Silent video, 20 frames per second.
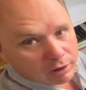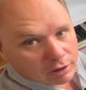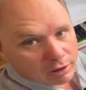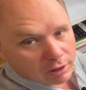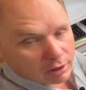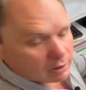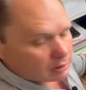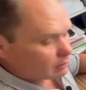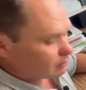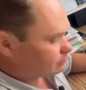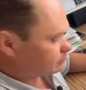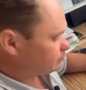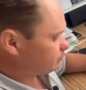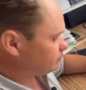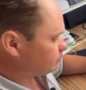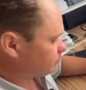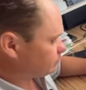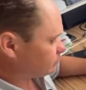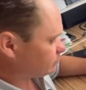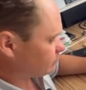к ней.
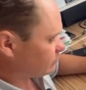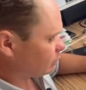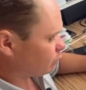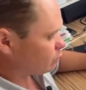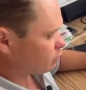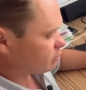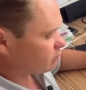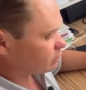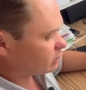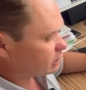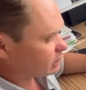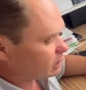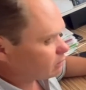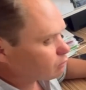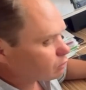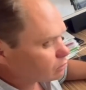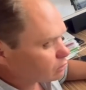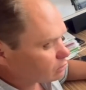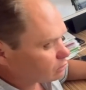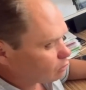То есть вот таким
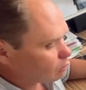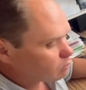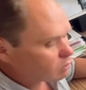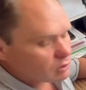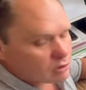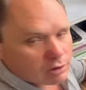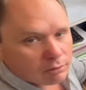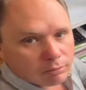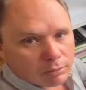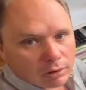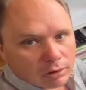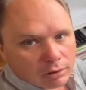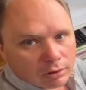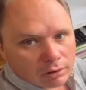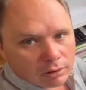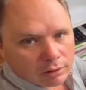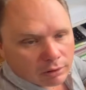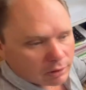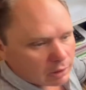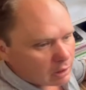вот образом
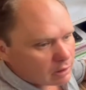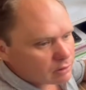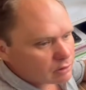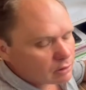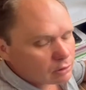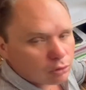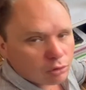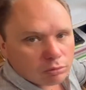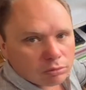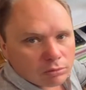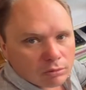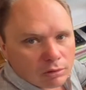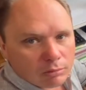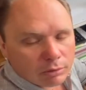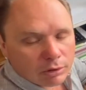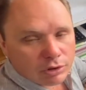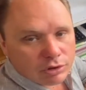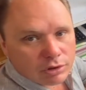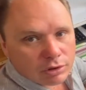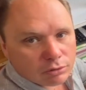э, я делаю
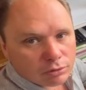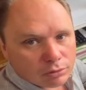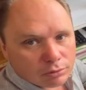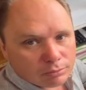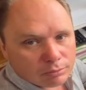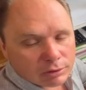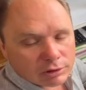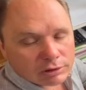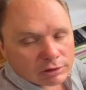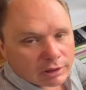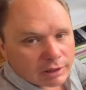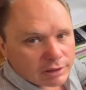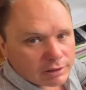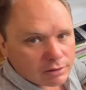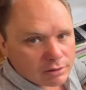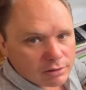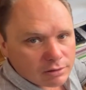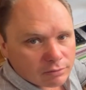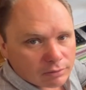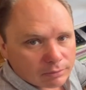площадку по
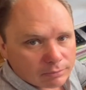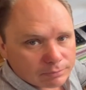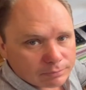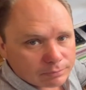строительству